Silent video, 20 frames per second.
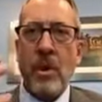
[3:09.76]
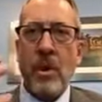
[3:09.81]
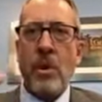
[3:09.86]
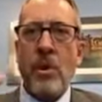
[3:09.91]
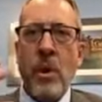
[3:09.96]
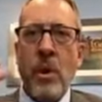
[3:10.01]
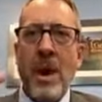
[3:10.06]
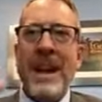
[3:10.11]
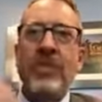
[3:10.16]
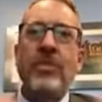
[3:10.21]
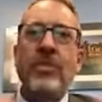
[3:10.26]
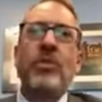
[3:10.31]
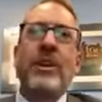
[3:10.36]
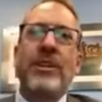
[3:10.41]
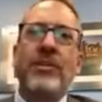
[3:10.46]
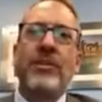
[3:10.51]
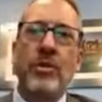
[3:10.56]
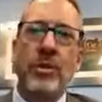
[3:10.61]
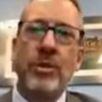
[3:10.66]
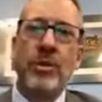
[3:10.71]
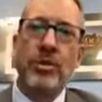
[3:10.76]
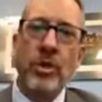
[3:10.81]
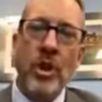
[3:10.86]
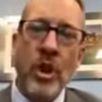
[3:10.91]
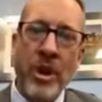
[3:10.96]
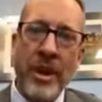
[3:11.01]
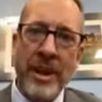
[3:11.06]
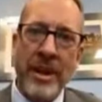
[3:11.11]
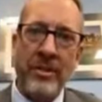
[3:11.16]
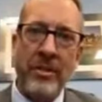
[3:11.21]
¿cuáles son las
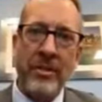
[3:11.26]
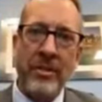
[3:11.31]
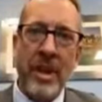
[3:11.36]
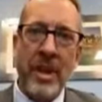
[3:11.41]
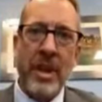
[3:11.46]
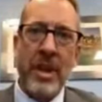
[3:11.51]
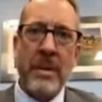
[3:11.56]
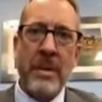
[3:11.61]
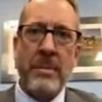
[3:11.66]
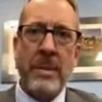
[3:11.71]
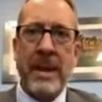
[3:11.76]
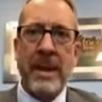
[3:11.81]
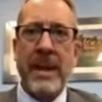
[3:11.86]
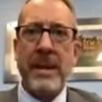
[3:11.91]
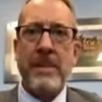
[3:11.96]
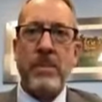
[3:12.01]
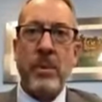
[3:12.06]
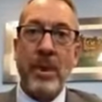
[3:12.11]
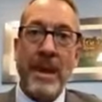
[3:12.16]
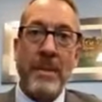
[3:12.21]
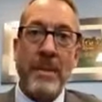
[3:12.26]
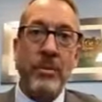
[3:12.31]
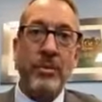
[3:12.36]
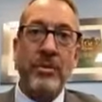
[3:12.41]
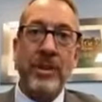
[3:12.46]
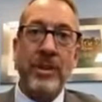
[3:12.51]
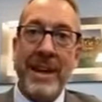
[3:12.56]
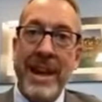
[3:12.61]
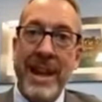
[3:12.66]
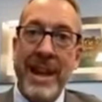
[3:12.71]
condiciones para que podamos
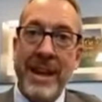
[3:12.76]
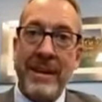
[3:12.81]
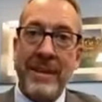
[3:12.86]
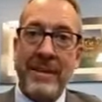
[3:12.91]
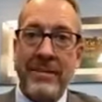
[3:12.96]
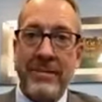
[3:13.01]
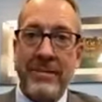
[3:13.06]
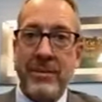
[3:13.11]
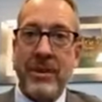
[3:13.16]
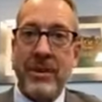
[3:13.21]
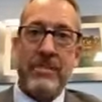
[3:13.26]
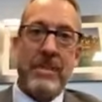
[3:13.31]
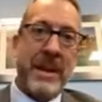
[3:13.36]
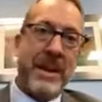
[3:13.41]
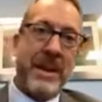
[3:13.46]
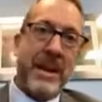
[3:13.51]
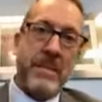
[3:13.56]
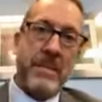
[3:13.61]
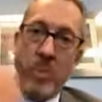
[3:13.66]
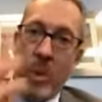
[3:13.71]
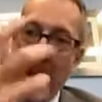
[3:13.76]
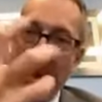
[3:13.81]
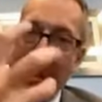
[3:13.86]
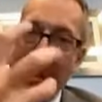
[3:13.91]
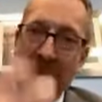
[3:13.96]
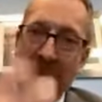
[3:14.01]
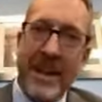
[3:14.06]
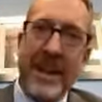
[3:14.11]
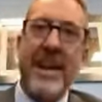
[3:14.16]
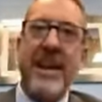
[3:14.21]
tener para que puedan
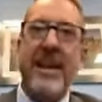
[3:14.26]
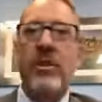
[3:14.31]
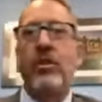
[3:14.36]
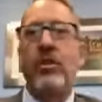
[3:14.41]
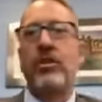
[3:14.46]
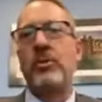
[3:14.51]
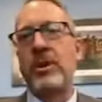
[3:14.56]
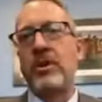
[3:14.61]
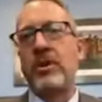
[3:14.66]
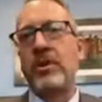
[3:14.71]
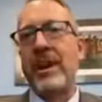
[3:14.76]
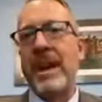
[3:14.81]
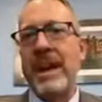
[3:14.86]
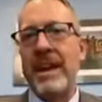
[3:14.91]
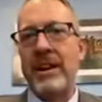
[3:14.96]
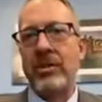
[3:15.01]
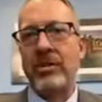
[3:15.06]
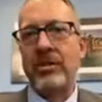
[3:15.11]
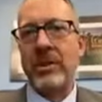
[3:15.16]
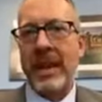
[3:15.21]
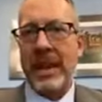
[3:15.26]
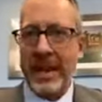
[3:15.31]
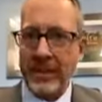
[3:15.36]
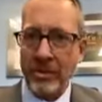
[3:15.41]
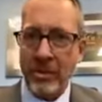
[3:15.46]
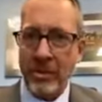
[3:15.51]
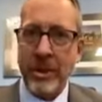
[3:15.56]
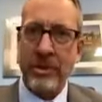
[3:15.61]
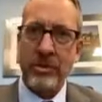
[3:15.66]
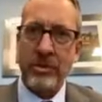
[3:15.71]
tener los venezolanos
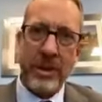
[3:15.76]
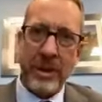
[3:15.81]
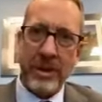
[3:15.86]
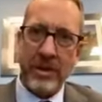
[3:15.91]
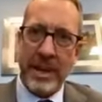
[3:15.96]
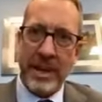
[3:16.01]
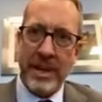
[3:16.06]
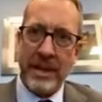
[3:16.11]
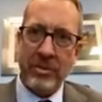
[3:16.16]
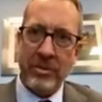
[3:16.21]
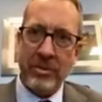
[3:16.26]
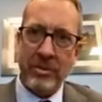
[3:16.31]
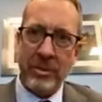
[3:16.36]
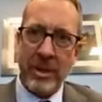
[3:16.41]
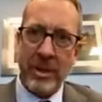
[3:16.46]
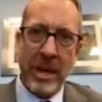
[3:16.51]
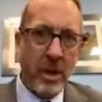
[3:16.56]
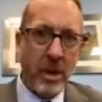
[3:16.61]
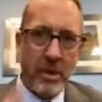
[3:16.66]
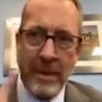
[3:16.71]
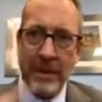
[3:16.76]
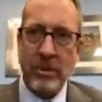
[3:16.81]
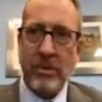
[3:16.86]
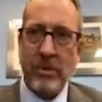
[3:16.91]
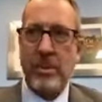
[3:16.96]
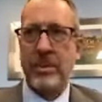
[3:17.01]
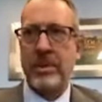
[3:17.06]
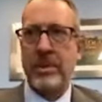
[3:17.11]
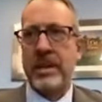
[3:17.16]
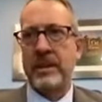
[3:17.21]
elecciones regionales. Es lo más
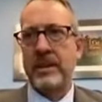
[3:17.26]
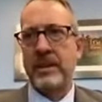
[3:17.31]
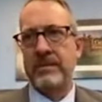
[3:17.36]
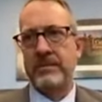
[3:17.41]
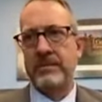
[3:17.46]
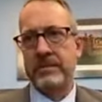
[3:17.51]
importante.